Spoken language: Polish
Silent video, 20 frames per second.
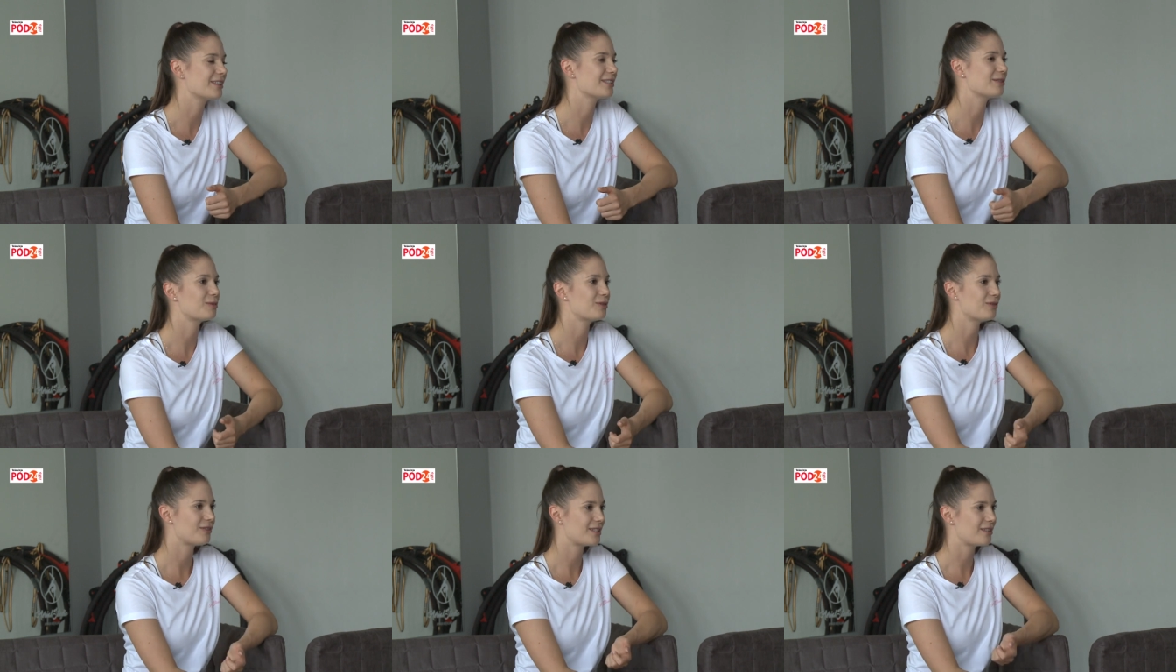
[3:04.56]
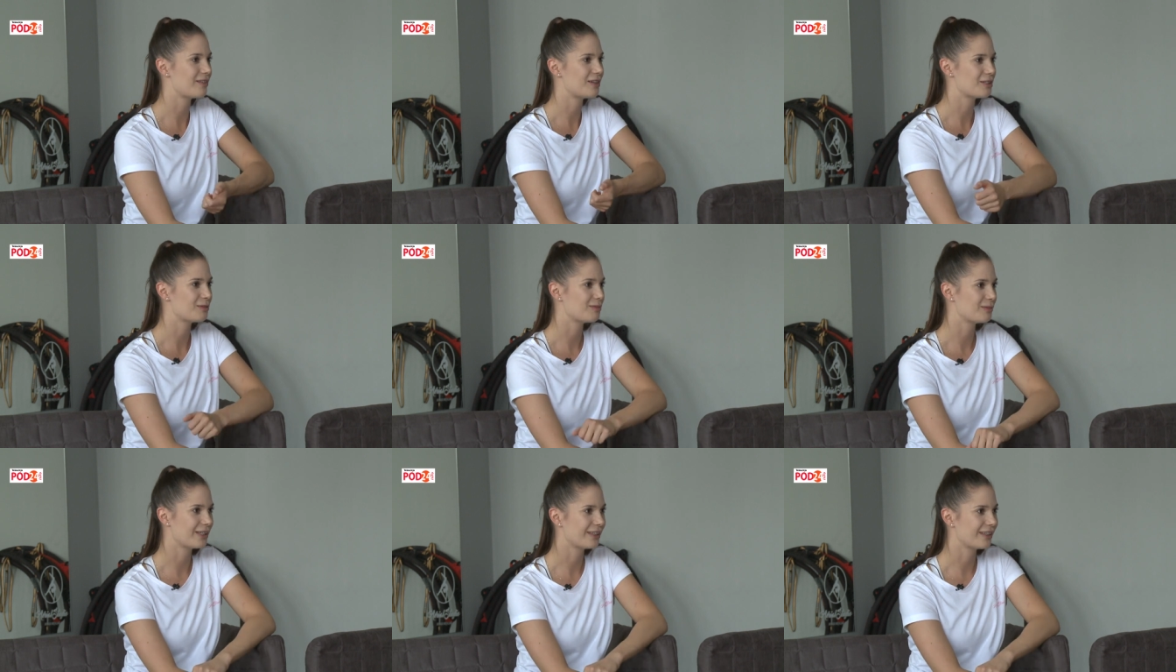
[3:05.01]
jak
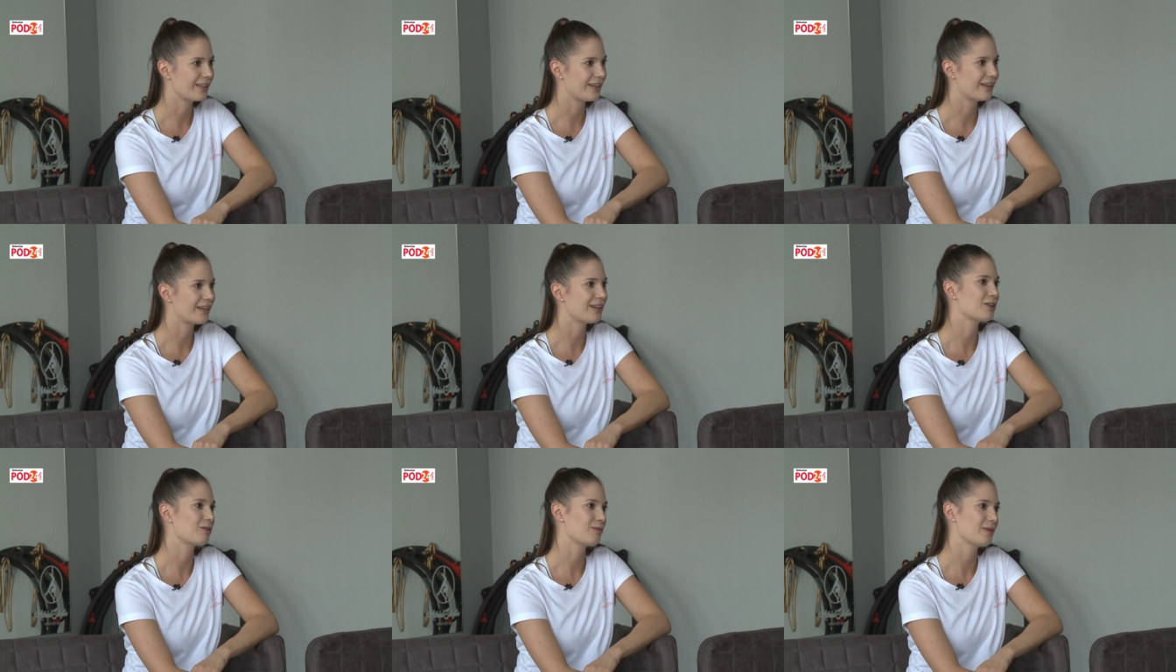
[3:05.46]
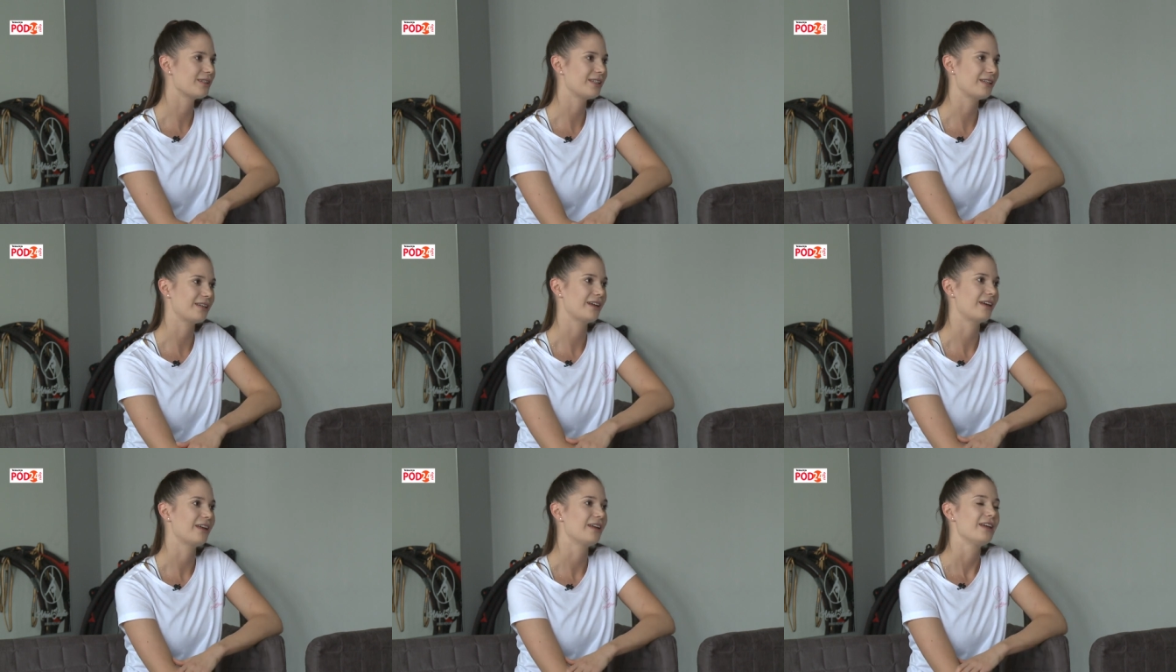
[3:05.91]
zaprowadzałaś mnie na
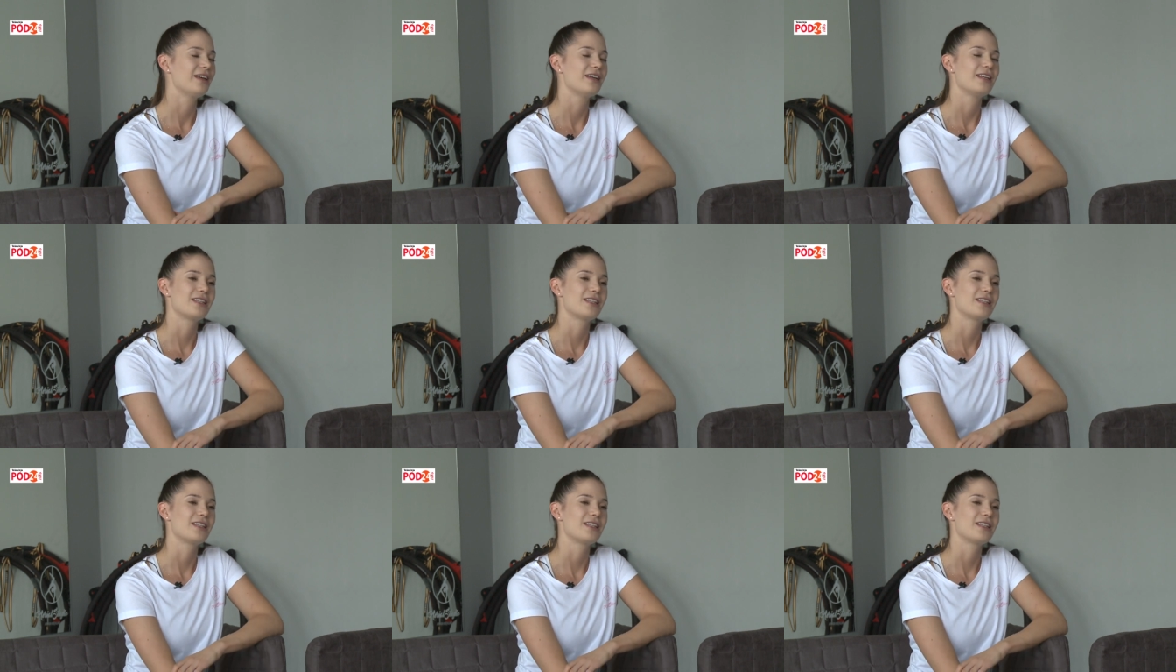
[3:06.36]
akrobatykę.